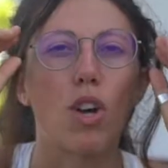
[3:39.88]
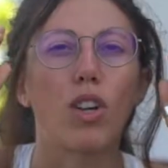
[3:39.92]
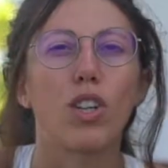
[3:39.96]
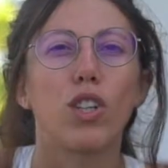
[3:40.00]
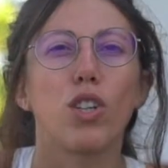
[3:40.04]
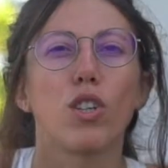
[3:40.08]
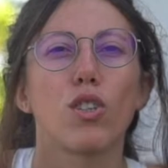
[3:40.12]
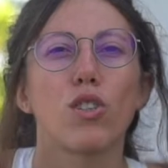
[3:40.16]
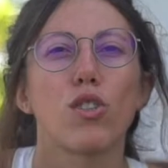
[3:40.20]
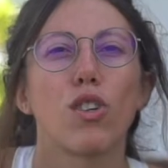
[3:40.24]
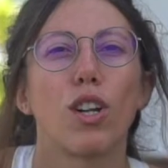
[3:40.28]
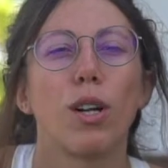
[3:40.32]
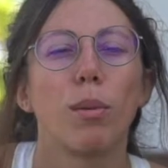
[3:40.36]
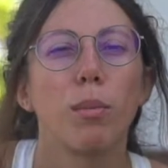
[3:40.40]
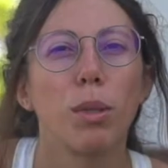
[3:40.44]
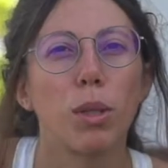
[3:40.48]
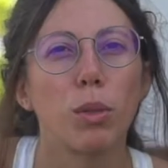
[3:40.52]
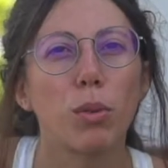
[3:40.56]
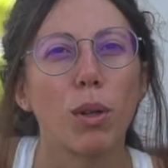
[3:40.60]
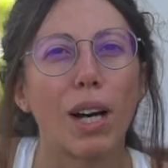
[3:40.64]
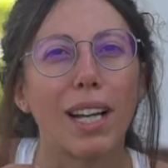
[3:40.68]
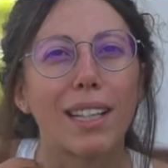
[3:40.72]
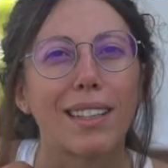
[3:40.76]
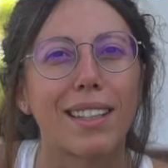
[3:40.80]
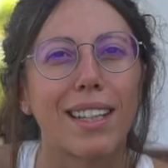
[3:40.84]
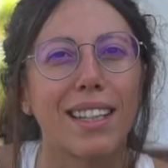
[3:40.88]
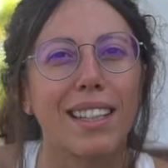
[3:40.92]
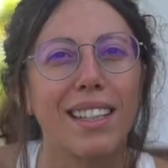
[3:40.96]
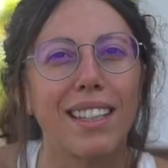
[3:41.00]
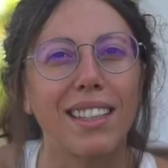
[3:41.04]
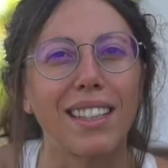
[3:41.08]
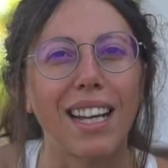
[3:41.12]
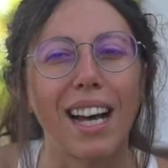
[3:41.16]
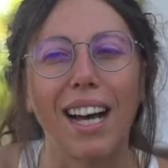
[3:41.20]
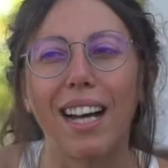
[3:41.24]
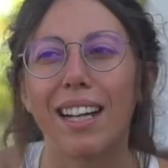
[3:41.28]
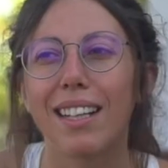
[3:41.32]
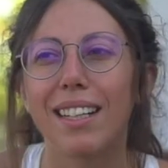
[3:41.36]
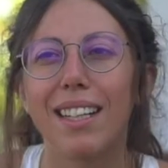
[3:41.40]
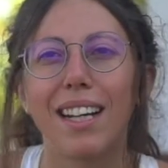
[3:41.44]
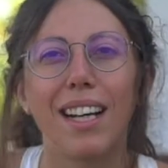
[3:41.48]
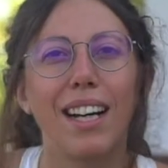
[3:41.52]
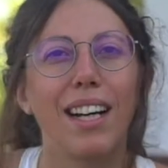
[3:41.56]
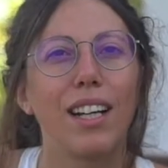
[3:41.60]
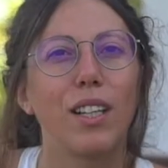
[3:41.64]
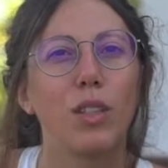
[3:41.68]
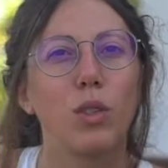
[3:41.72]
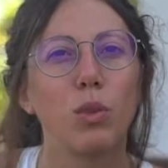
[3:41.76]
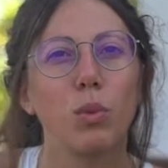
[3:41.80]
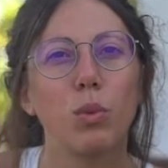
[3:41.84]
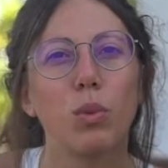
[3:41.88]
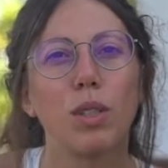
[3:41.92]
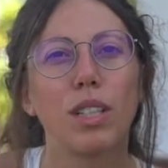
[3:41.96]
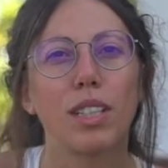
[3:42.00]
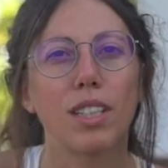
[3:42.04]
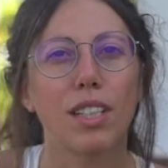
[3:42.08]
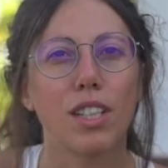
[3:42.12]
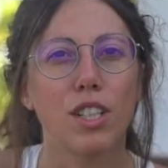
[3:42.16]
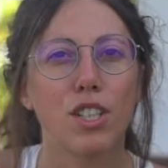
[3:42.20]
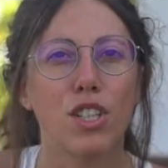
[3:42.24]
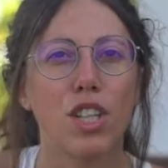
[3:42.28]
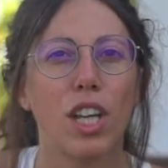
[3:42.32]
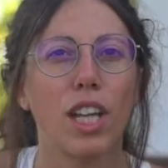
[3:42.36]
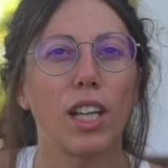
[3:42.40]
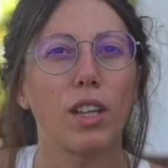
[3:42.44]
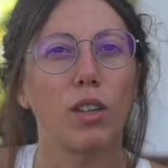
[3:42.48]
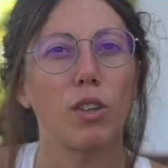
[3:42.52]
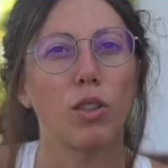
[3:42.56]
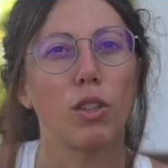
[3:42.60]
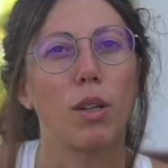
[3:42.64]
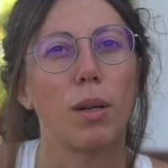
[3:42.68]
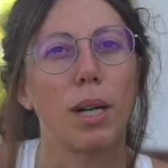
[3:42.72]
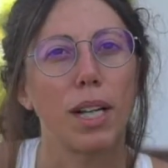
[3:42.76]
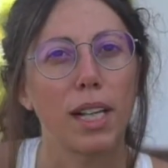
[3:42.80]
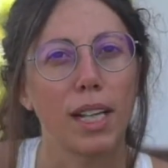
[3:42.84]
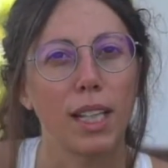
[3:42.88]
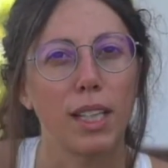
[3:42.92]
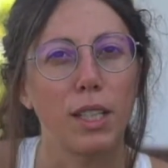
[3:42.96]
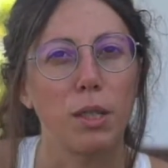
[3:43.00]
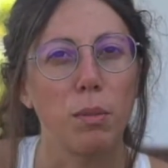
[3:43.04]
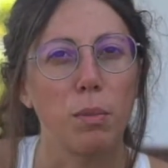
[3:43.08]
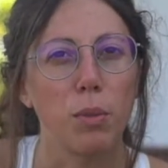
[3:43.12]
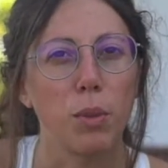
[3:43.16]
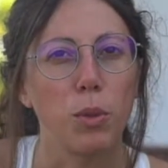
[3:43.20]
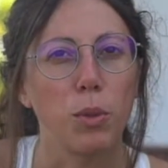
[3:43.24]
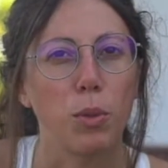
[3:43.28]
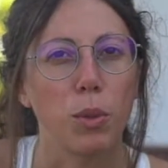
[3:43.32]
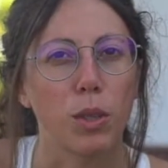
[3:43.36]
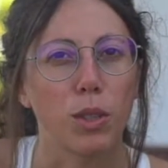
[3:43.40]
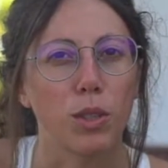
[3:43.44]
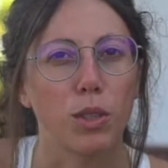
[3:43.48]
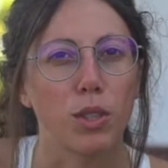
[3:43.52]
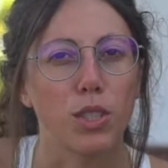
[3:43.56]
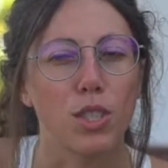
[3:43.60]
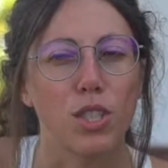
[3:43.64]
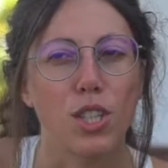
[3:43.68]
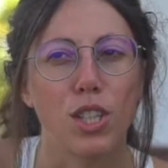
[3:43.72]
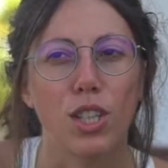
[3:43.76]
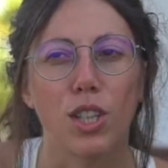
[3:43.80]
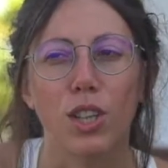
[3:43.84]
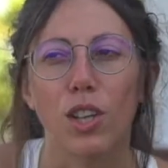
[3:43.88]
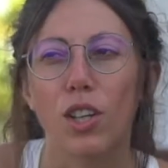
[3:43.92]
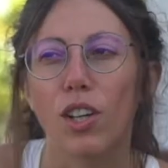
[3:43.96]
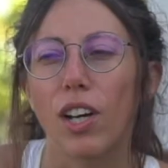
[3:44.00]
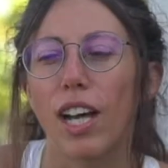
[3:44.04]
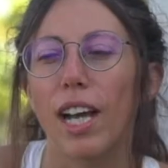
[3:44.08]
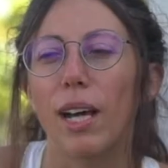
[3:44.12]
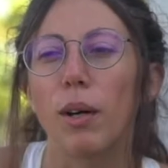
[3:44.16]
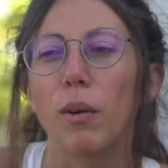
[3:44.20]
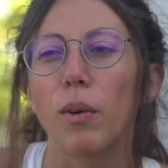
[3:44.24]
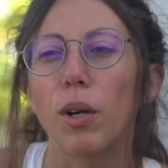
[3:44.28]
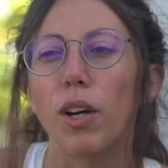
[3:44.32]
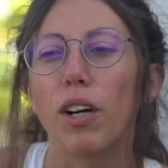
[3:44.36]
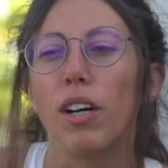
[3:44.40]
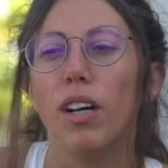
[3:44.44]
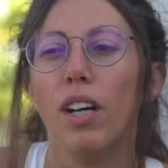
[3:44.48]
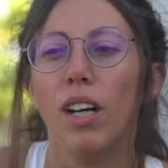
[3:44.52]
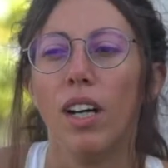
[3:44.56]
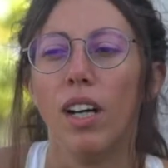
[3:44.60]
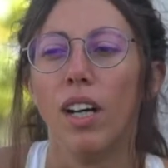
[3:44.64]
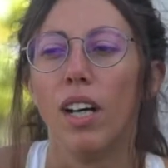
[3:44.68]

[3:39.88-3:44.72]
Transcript: io sono abituata in Italia 200-300 anche di più 400 euro